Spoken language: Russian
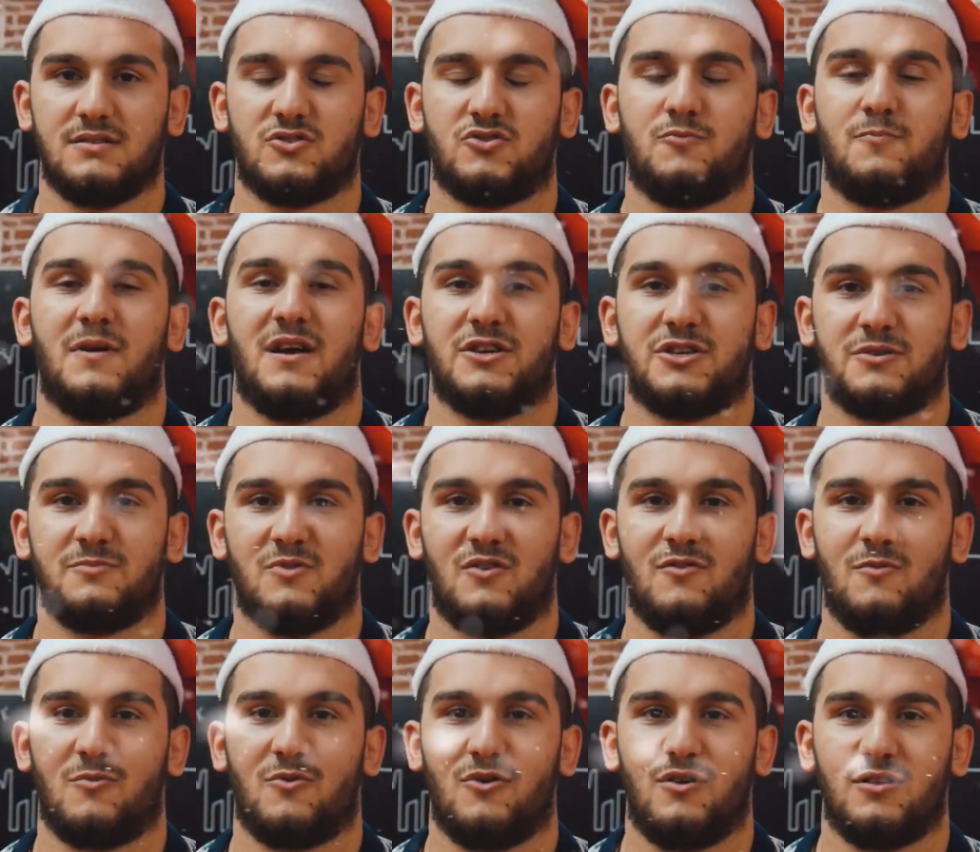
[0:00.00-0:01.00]
С
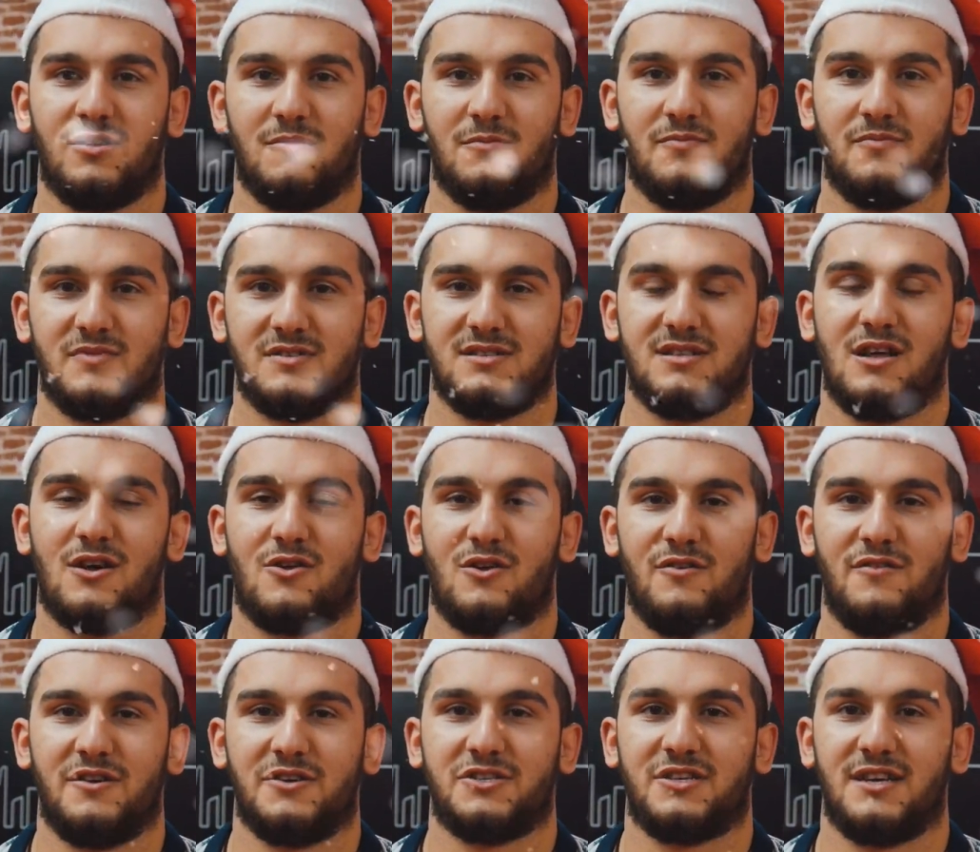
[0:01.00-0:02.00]
наступающим Новым Годом!
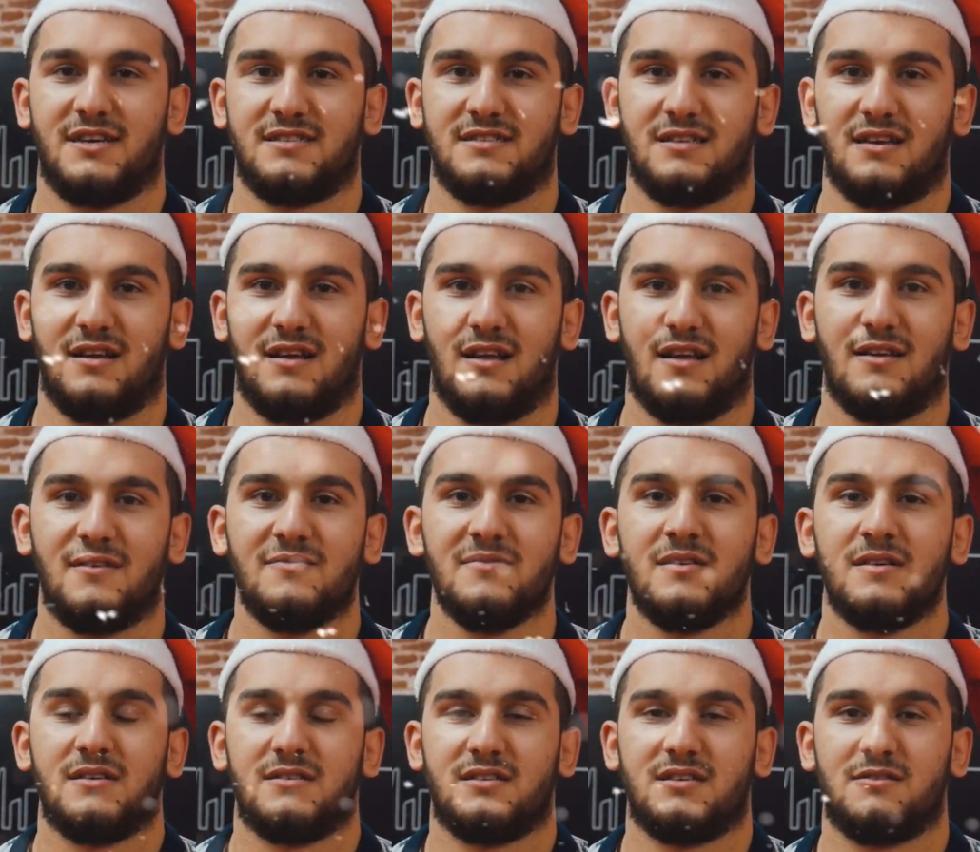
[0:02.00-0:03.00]
Здоровья, счастья!
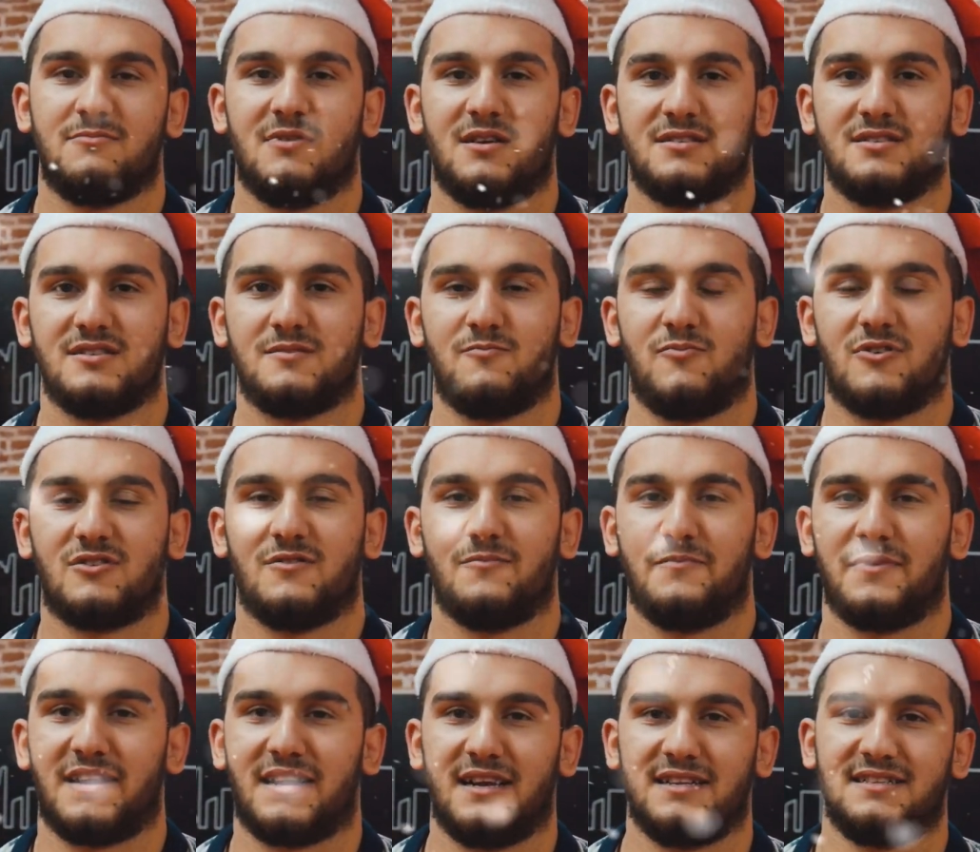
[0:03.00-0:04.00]
Занимайтесь
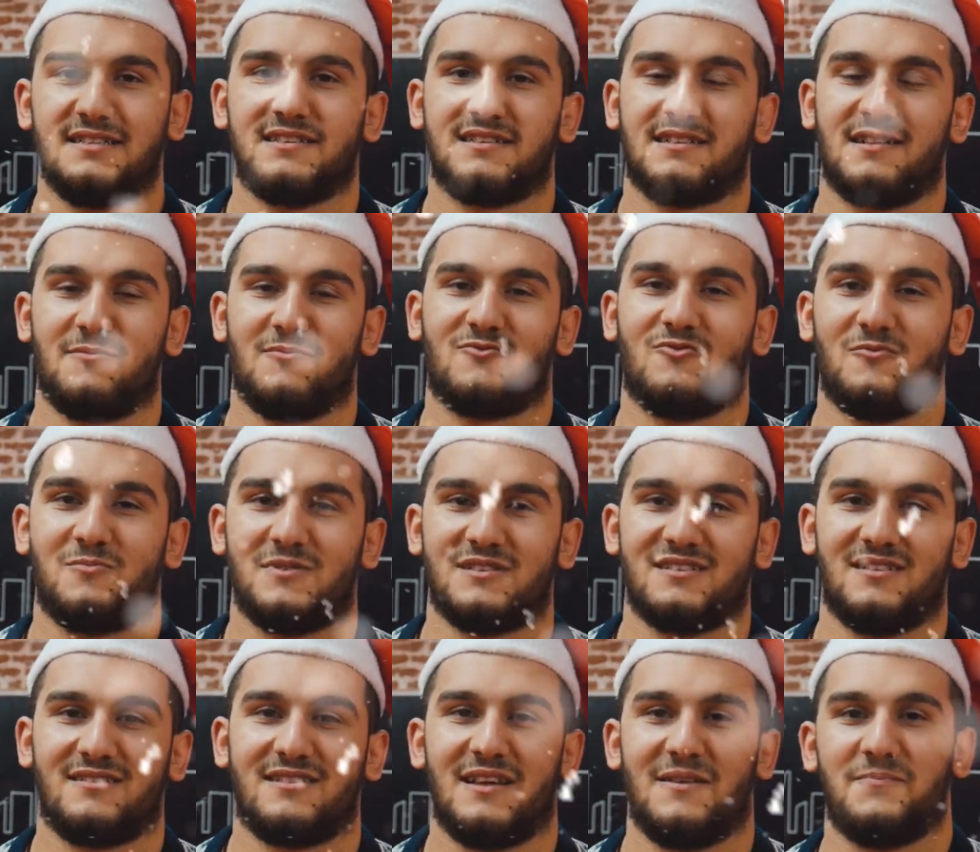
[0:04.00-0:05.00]
спортом, приходите к нам в клуб
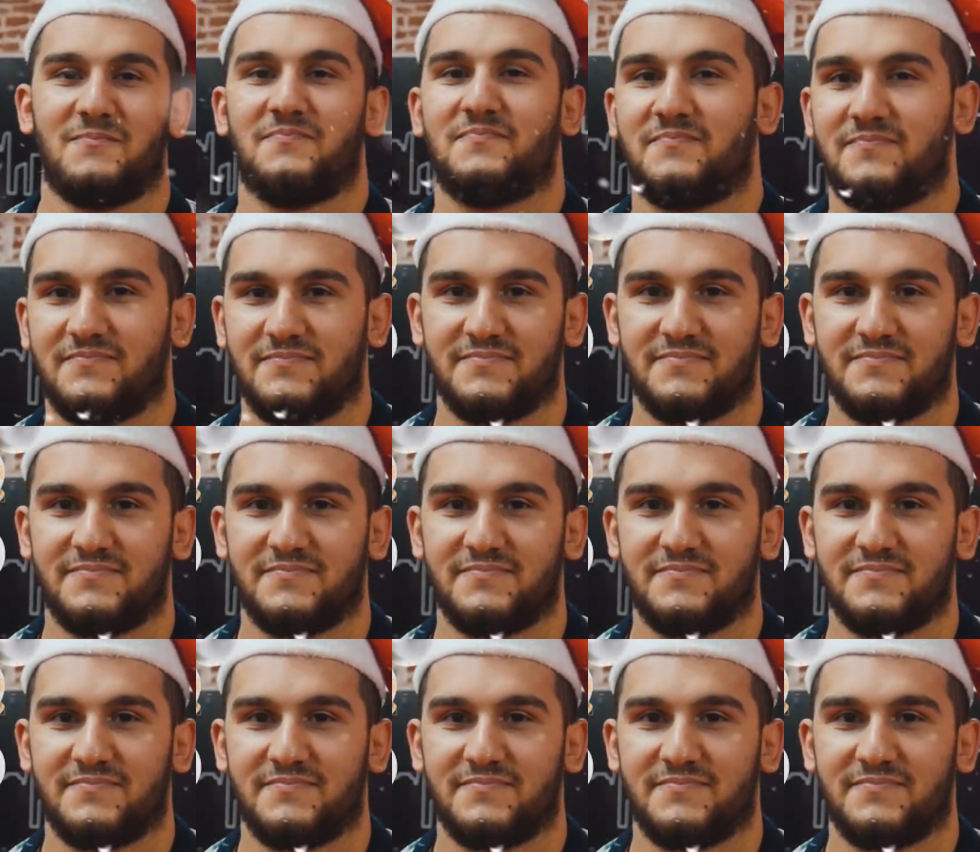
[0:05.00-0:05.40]
СЛТ.